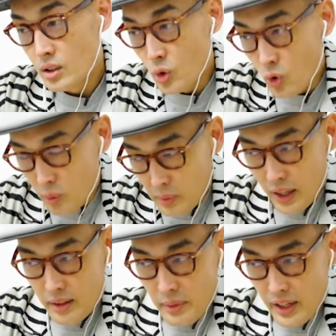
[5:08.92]
ดูเหมือ
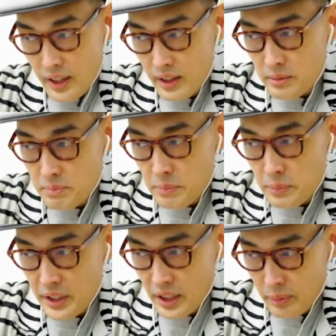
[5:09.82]
นไม่ได้
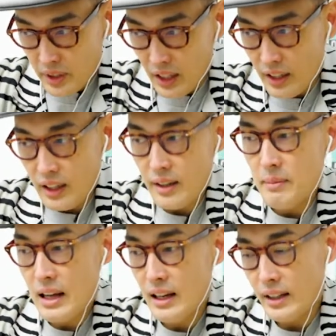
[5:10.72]
พิถีพิถันอะไร
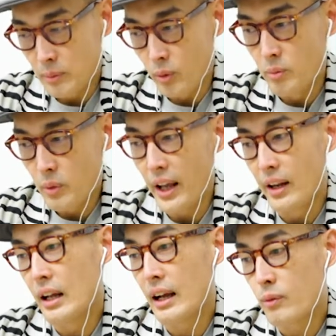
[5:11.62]
มาก แต่ผมเห็น
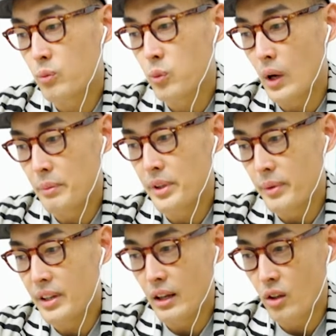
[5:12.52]
นะครับความพิถี
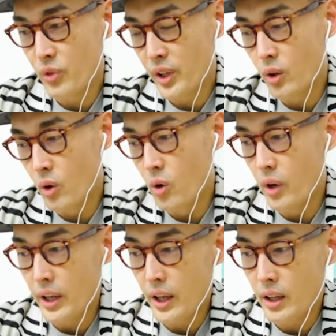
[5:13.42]
พิถันของวิดีโอ
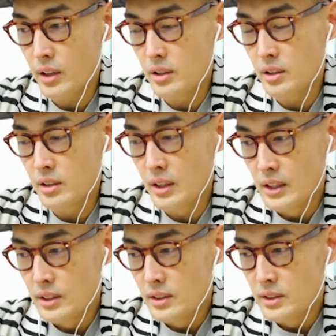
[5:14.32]
นี้คือ
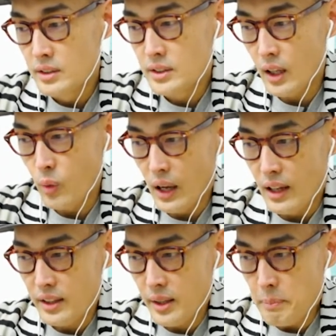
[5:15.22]
จังหวะ
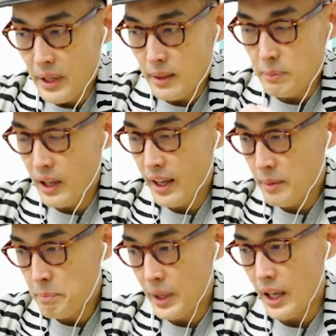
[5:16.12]
ที่บีทเพลง
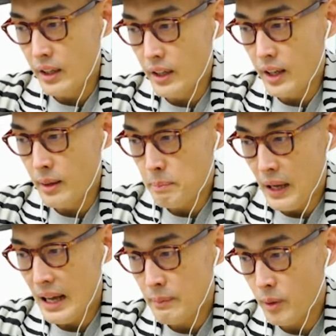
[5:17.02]
เปลี่ยนเนี่ย
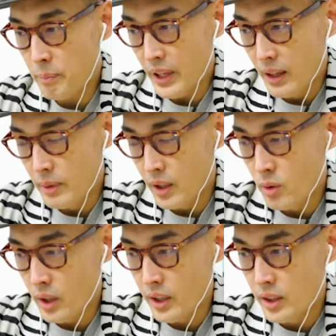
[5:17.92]
ภาพก็เปลี่ยนไปด้
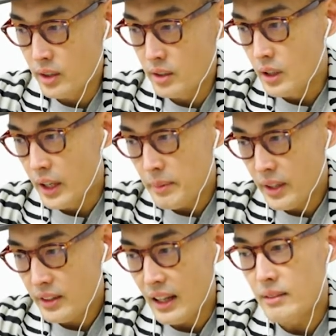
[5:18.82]
วย อันนี้ไม่
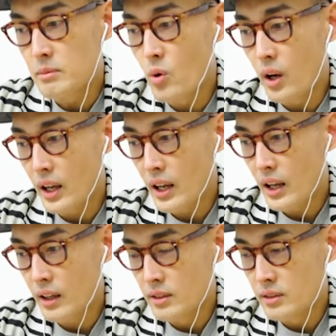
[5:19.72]
ได้ตัดมั่วนะฮะ
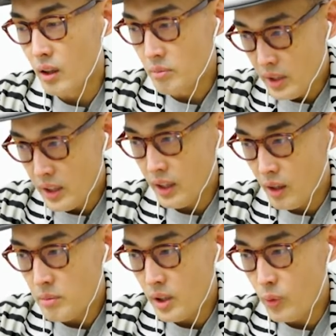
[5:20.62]
เขามีเขา
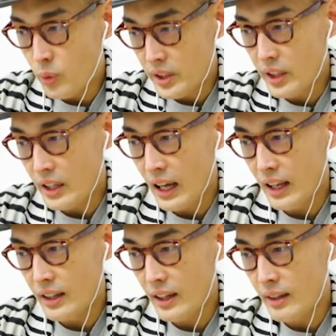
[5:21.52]
มีวิธีการ
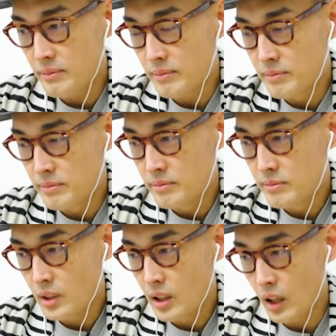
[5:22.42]
นะครับ
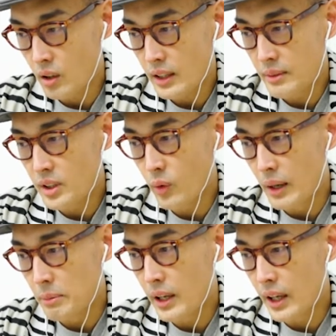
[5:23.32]
คือเขาตามจังหวะ
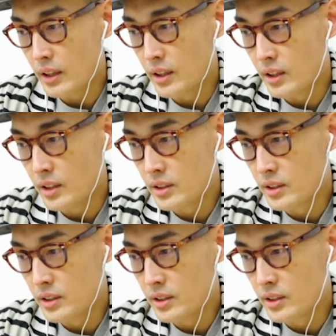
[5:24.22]
เพลงเลย